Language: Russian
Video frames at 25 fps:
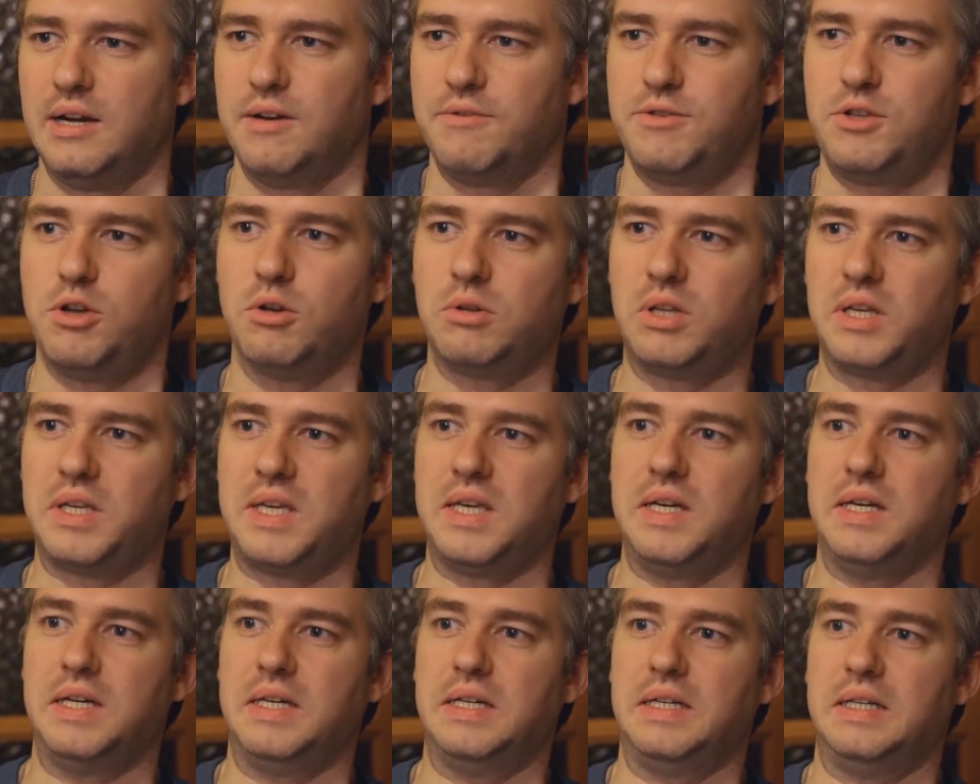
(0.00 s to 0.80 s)

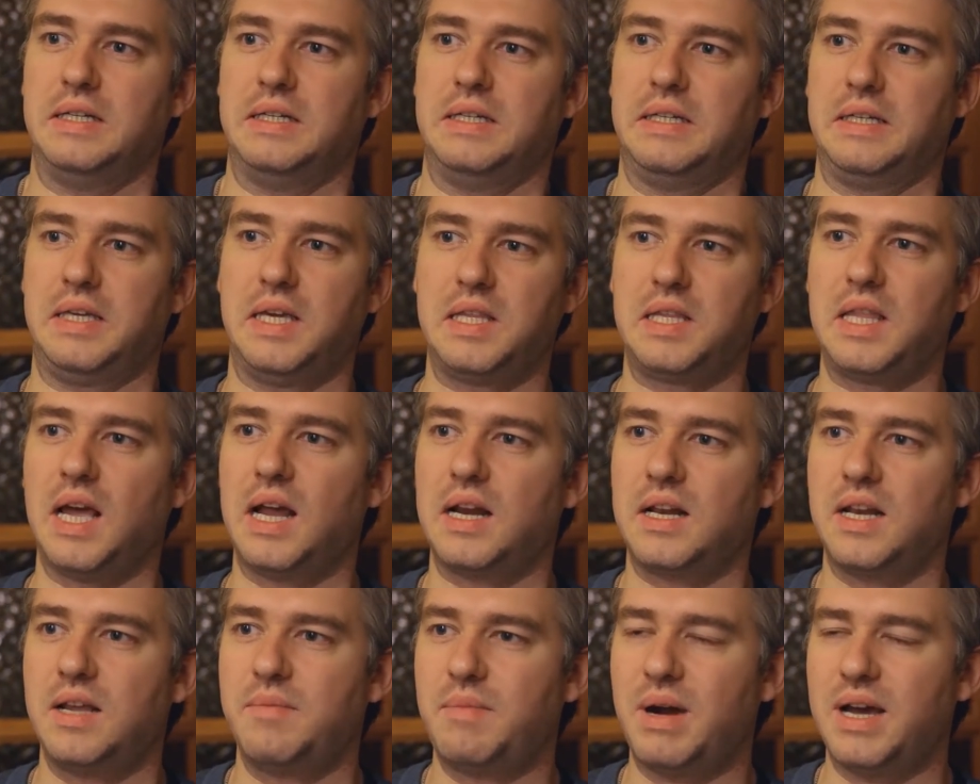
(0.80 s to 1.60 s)
Все-таки
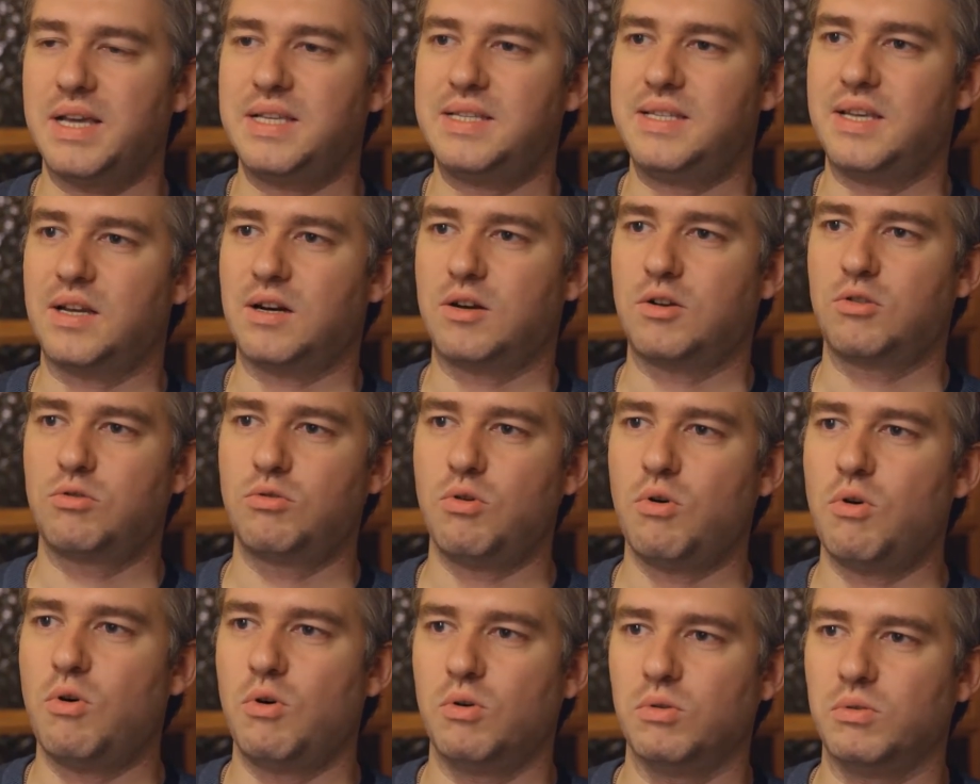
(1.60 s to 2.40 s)
гитарный мастер
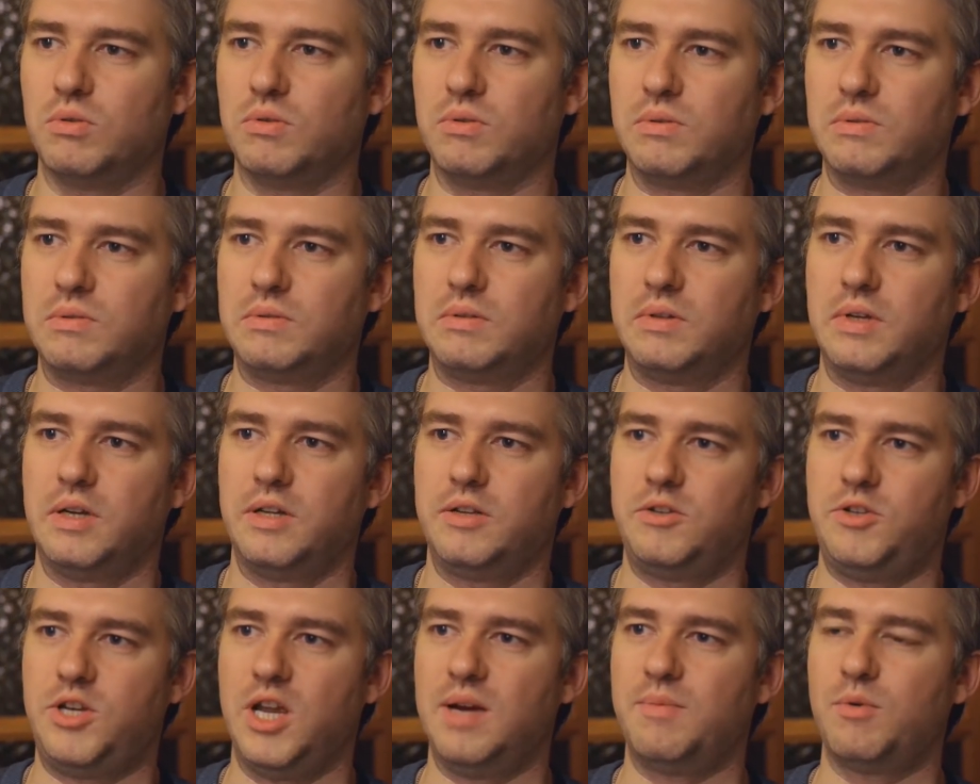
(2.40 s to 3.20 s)
кто он?
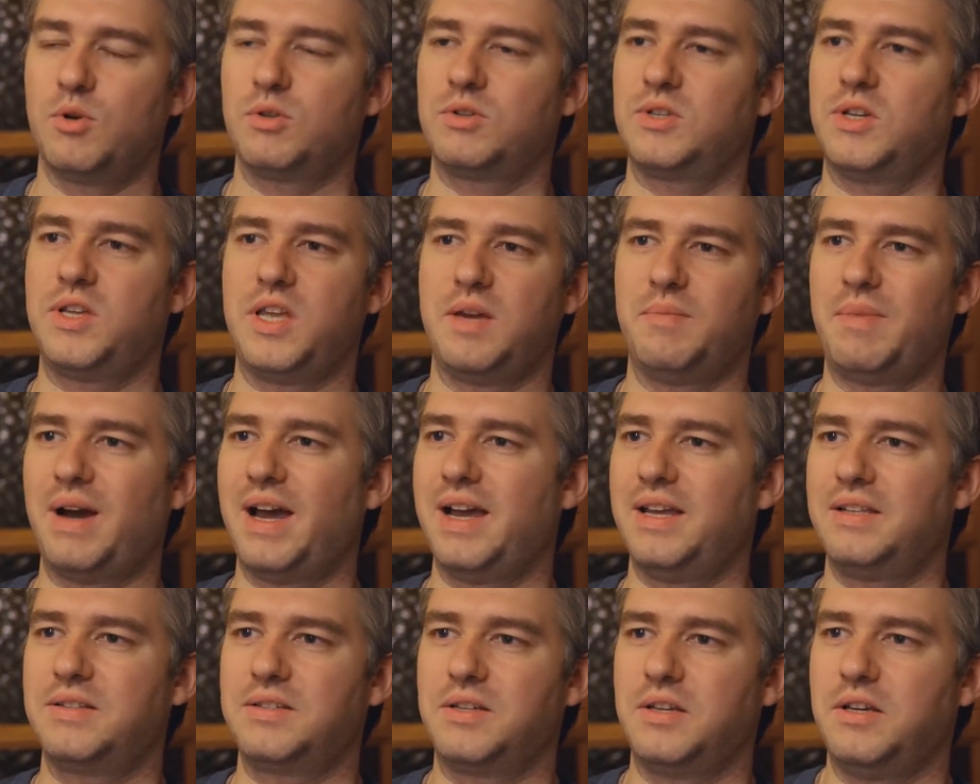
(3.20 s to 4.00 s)
Чем он
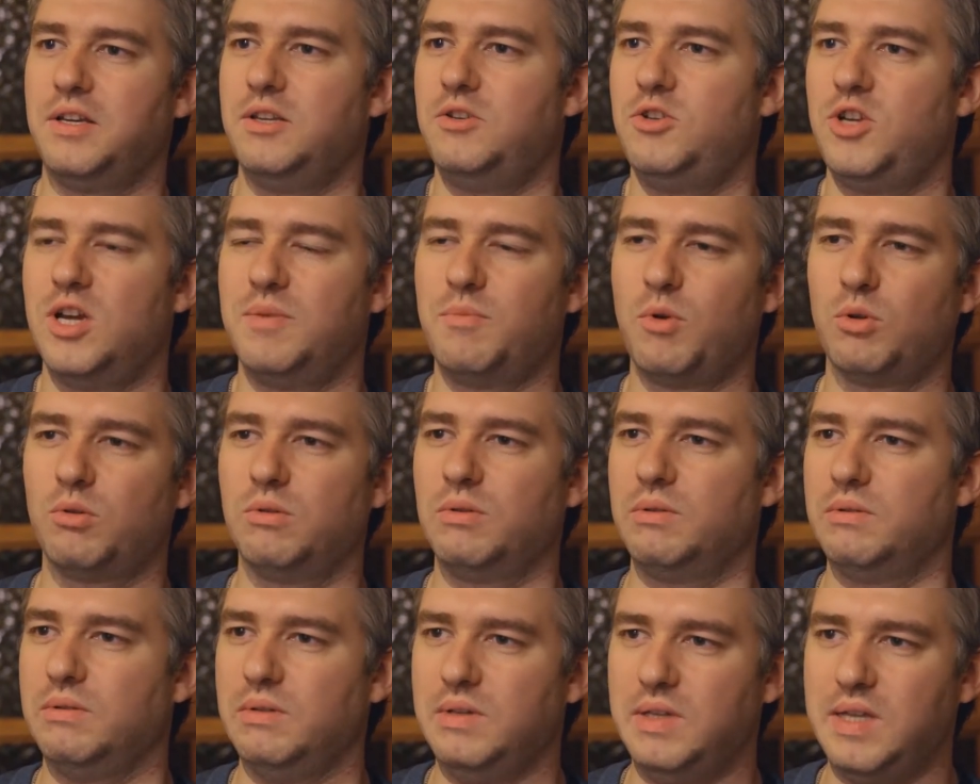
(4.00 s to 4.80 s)
занимается и чем
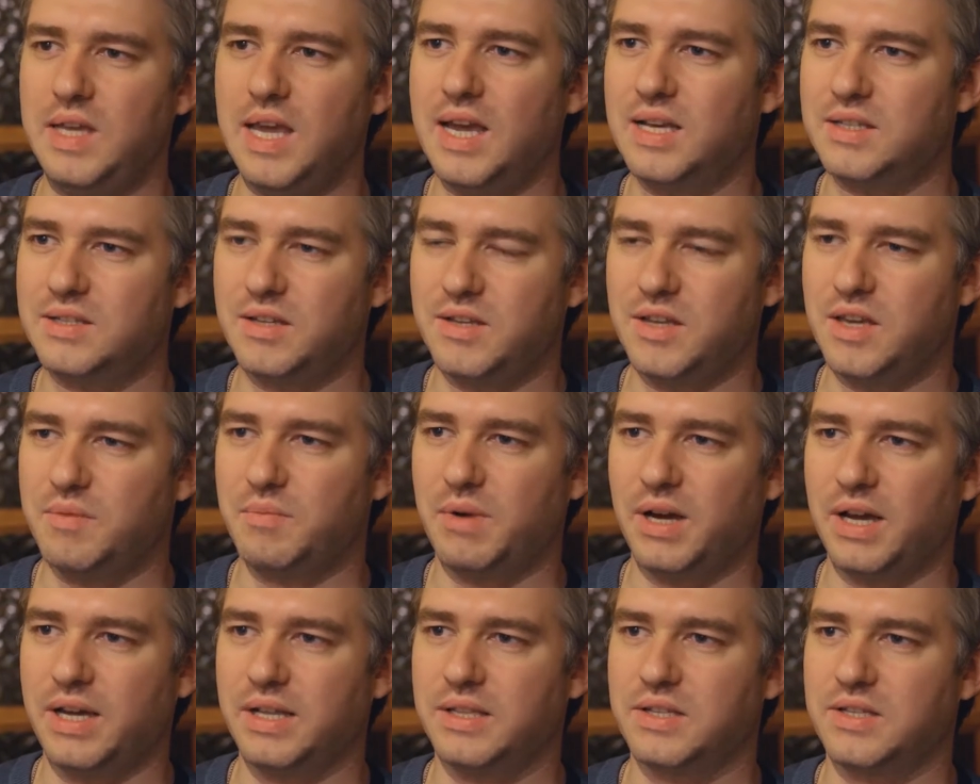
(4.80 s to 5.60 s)
он не
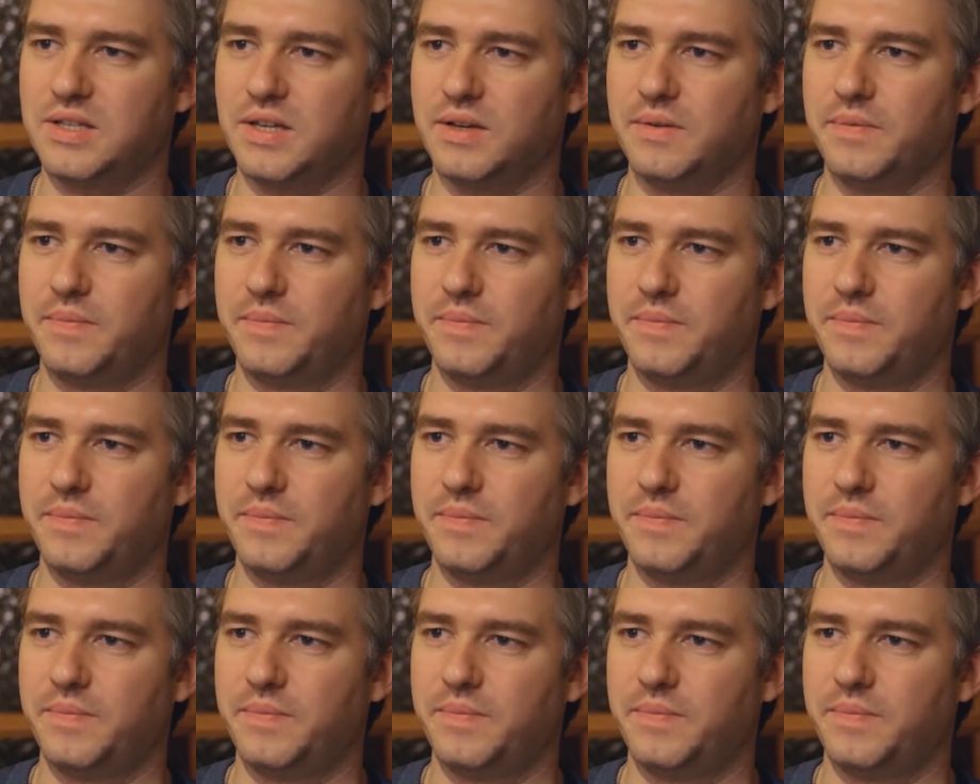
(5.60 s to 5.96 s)
занимается?